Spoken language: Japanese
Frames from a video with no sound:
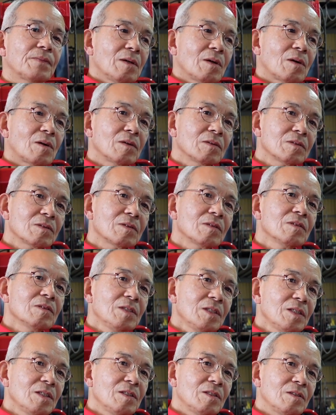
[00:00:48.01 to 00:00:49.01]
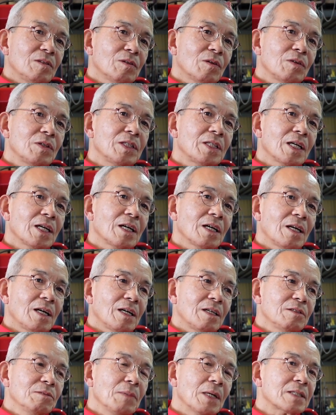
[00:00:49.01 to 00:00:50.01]
本当に乗り手
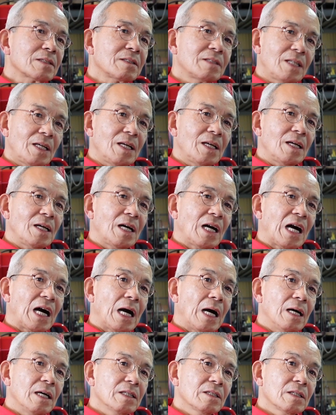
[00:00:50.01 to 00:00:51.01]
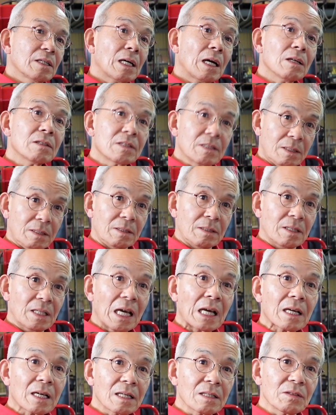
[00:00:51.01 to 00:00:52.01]
がうまくて、かつ
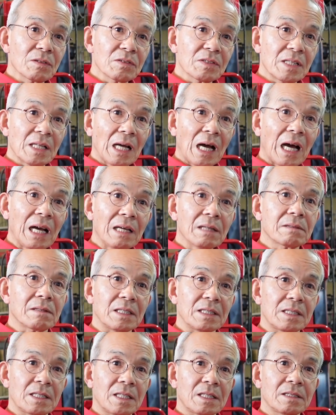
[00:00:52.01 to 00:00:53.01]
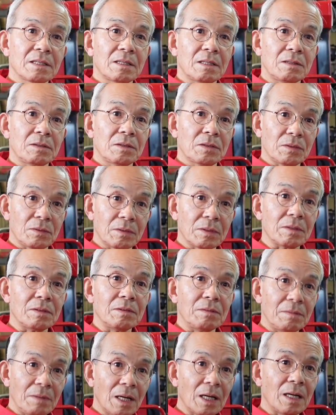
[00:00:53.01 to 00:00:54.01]
結果として速く走らせてる人ってい
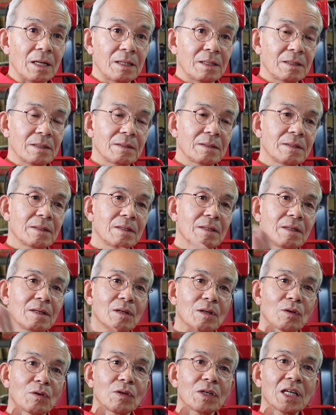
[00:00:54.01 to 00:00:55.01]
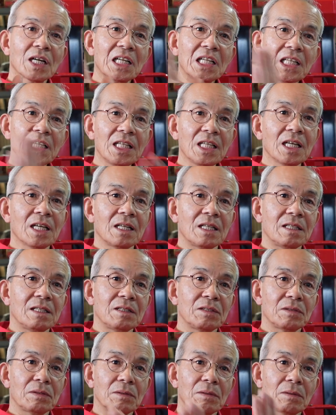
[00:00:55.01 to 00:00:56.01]
うのは、これがリニアなんで
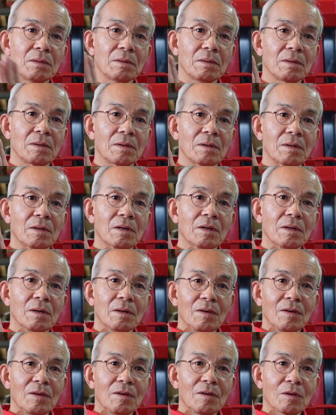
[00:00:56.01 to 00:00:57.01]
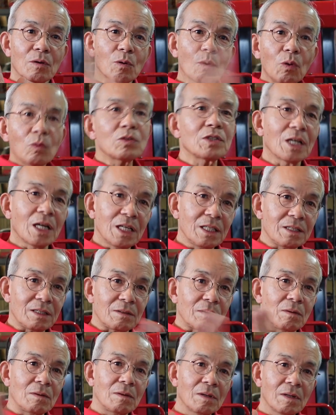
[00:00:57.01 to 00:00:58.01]
すよ。こうじゃないんです
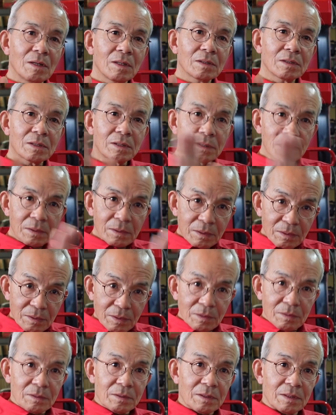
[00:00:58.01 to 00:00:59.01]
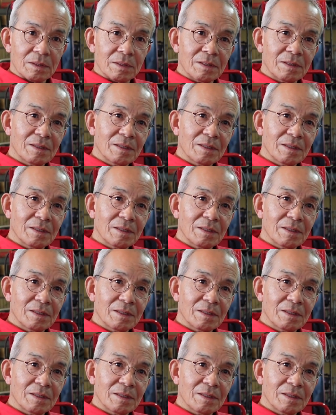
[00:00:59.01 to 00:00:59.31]
よ。スーッといくんです。